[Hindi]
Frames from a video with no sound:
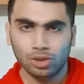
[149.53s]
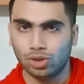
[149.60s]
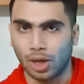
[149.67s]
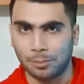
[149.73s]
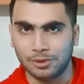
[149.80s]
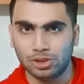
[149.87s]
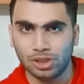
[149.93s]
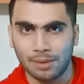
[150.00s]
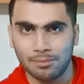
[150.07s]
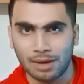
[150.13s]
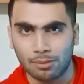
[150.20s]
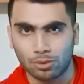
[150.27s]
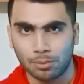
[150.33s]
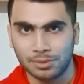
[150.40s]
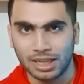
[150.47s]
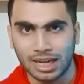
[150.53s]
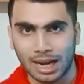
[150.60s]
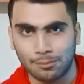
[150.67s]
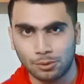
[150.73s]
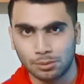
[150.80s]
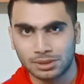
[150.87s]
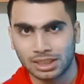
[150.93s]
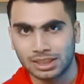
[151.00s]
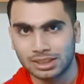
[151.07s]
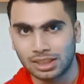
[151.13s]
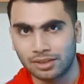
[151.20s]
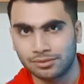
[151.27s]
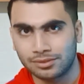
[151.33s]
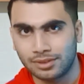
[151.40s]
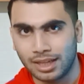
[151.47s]
तो अभी जो है मैं आपको अपने लैपटॉप स्क्रीन की
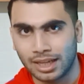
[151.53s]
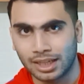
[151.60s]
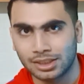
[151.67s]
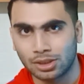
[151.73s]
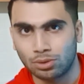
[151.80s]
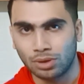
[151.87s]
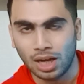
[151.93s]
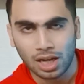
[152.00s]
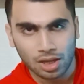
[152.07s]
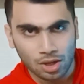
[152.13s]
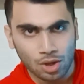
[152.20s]
तरफ लेकर चलूंगा